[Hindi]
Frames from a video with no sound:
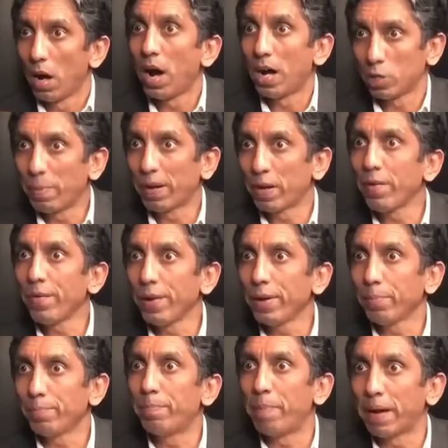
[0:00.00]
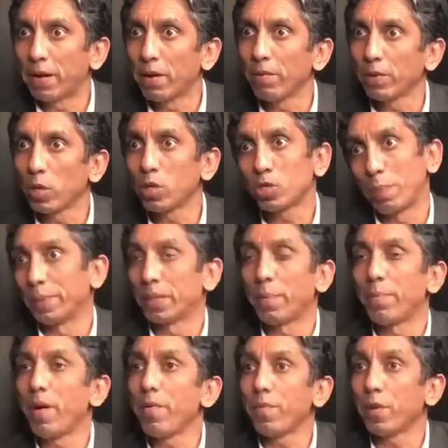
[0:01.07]
आज बैठे हुए बैठे हुए थे इसका
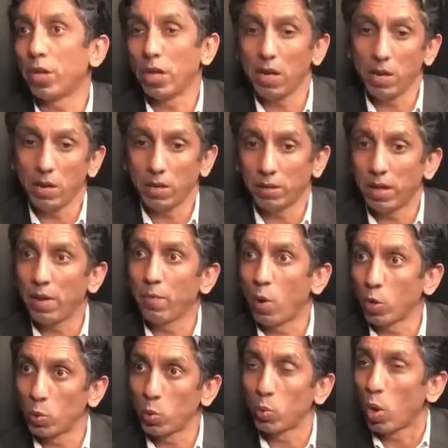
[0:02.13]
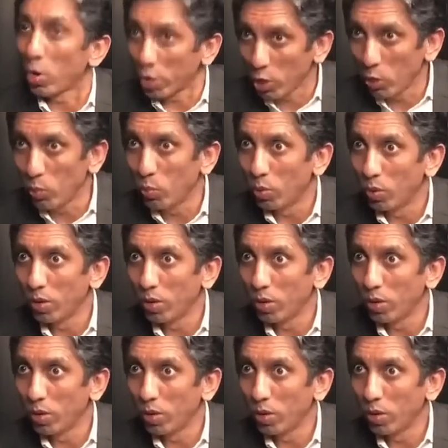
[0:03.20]
मतलब है ही दे वॉन्ट टू कंटिन्यू